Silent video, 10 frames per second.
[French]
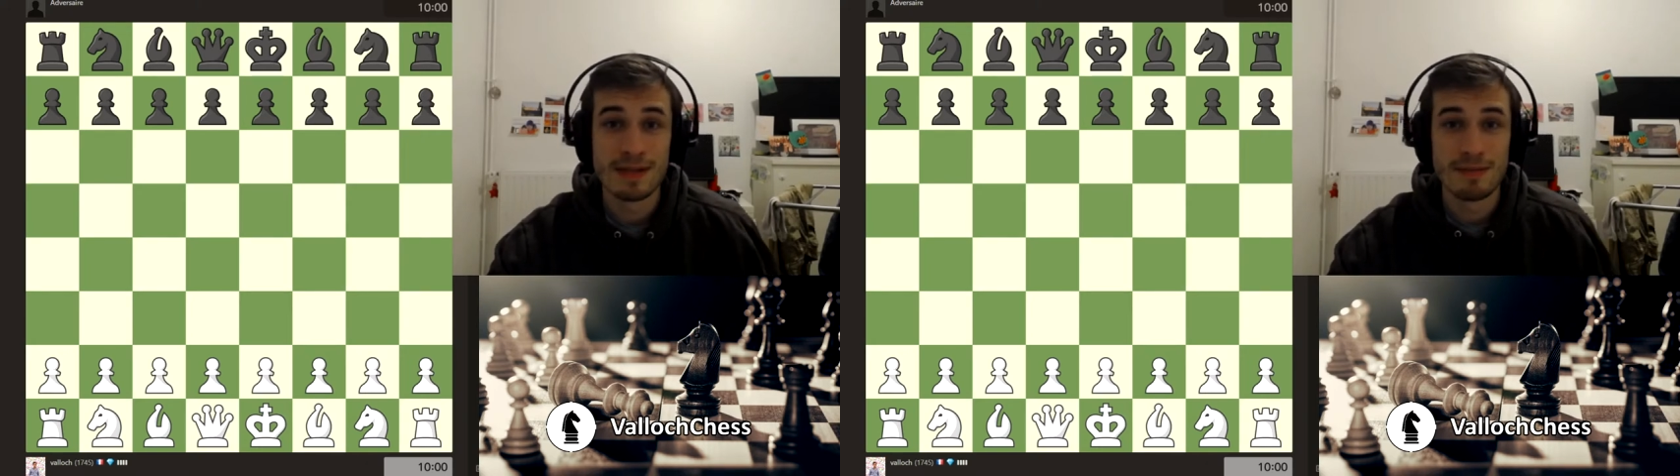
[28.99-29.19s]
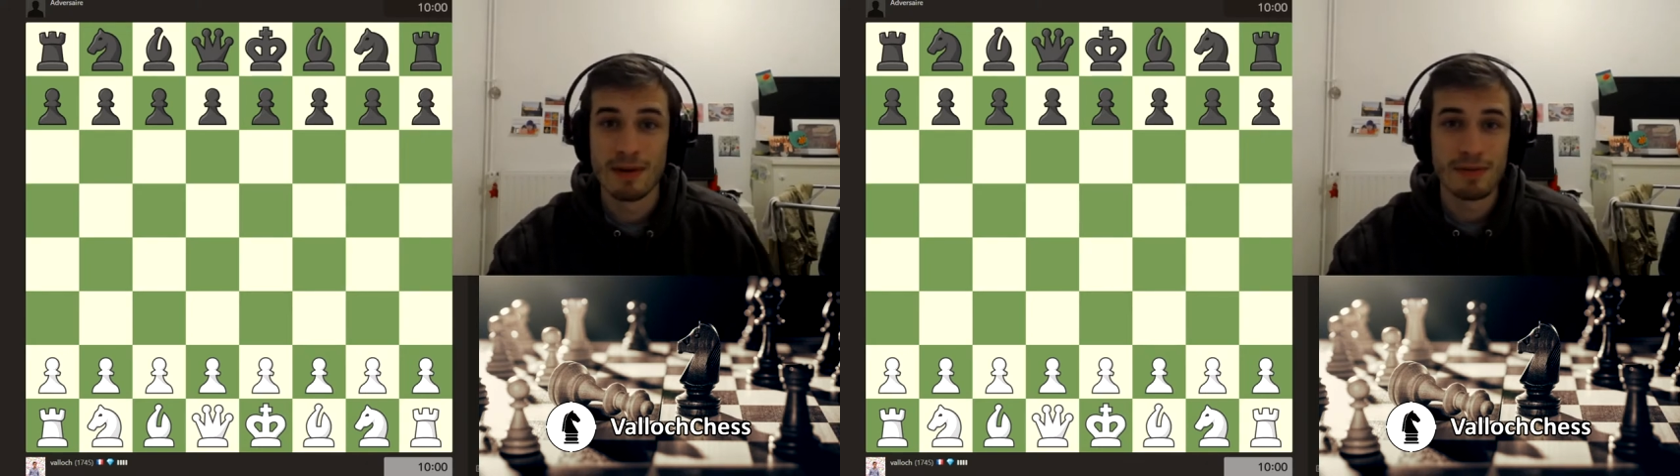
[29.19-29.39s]

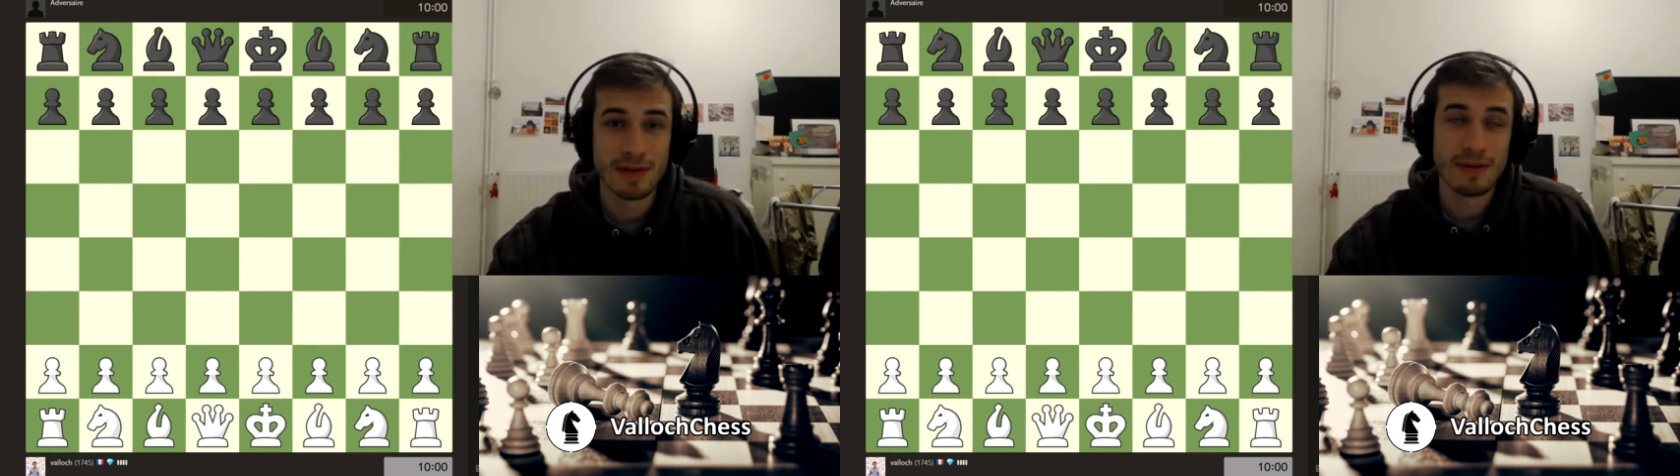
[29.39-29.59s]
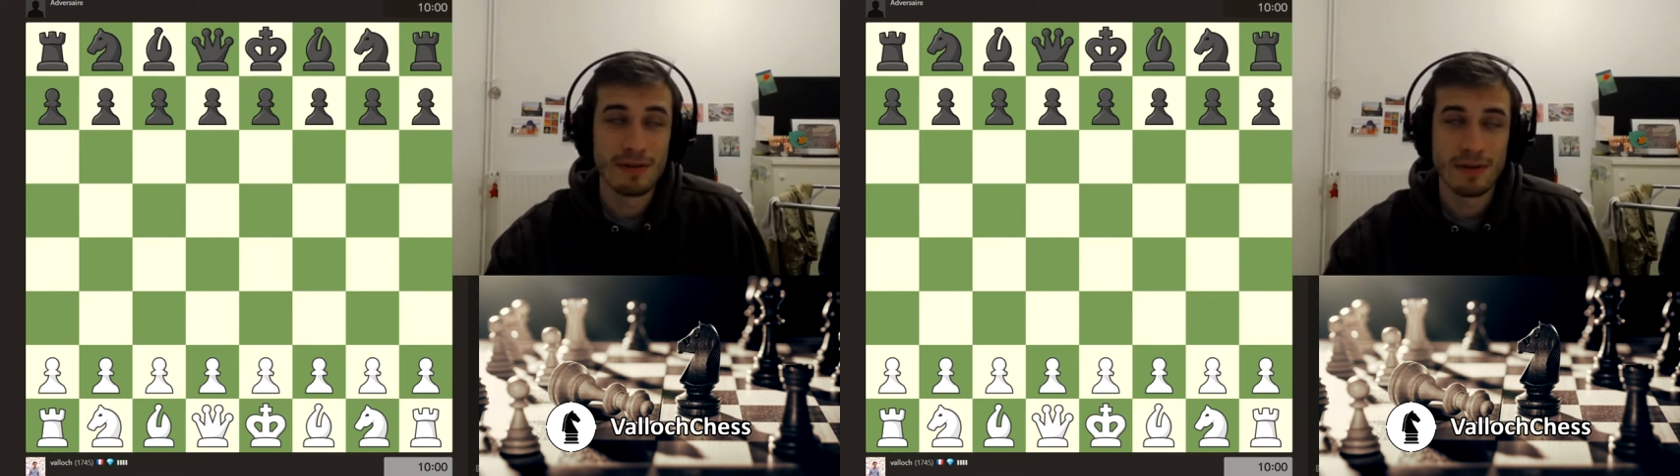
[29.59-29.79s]
Mais en fait,
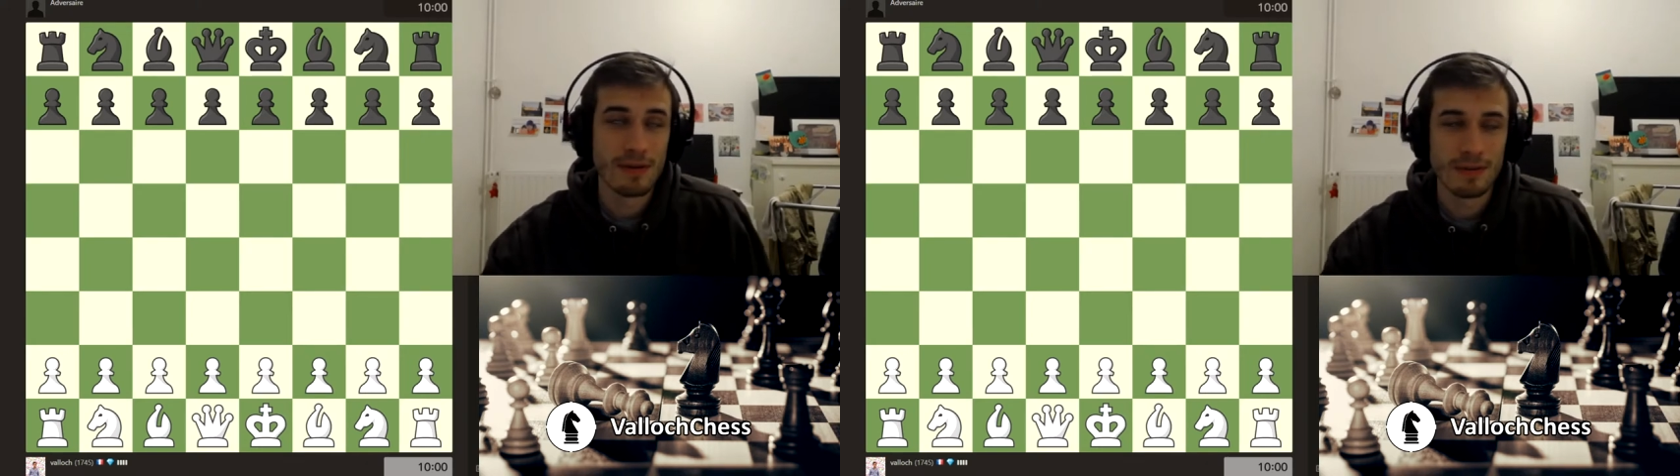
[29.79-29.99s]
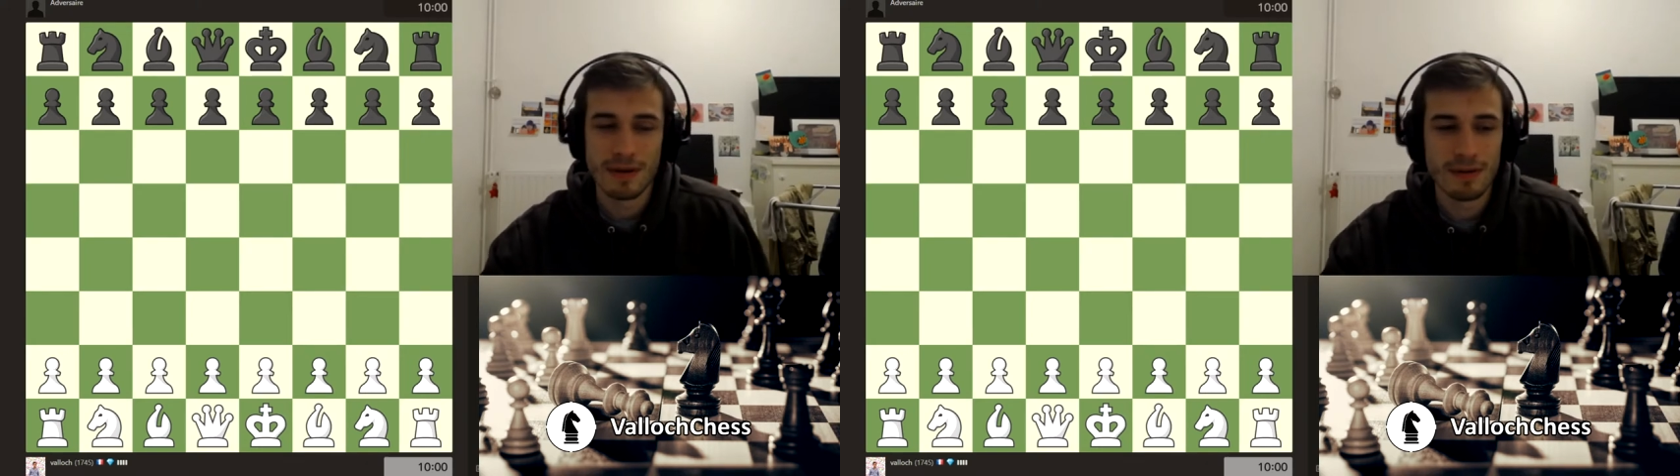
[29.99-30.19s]
non, frérot,
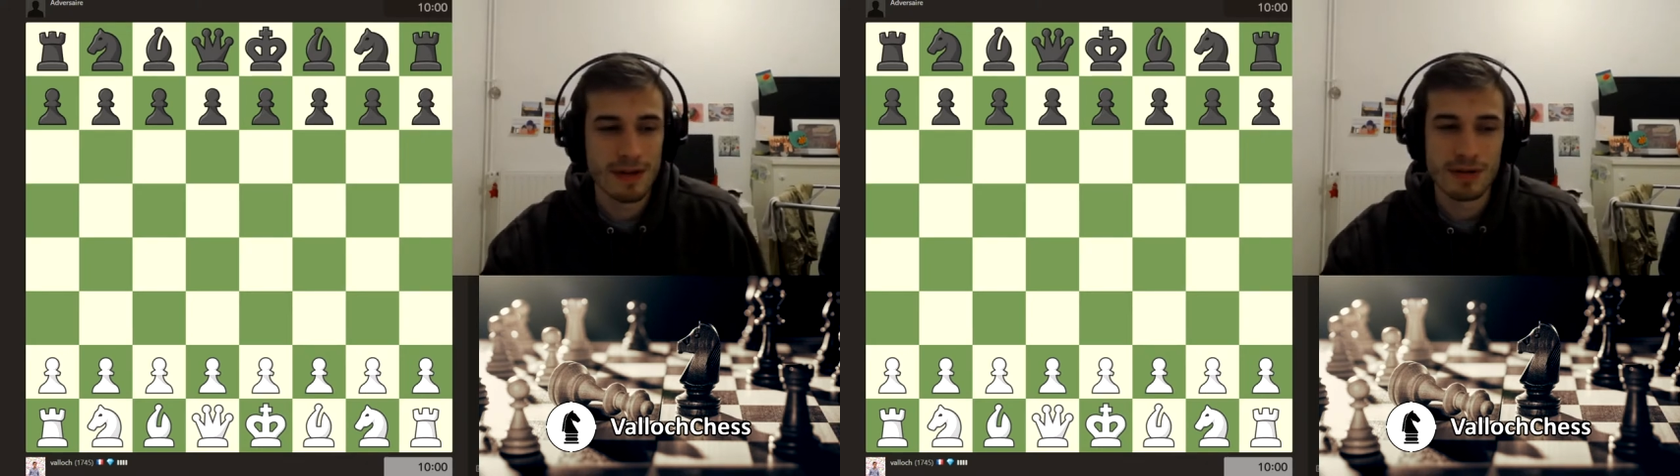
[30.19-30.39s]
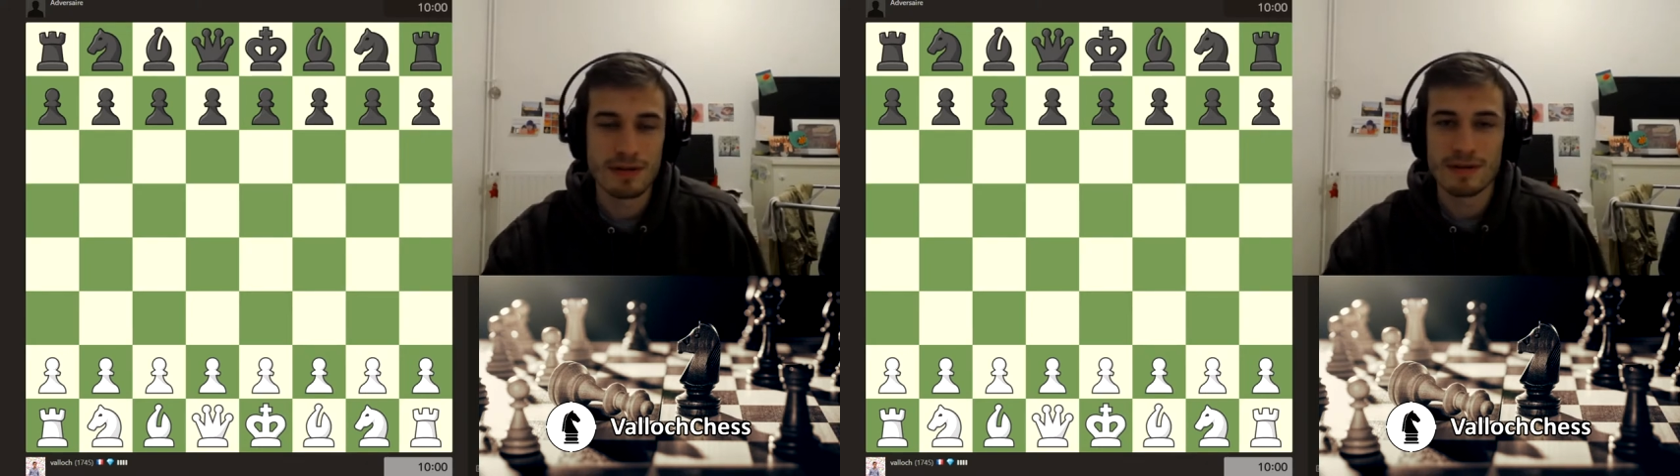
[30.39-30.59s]
t'as eu ta chance,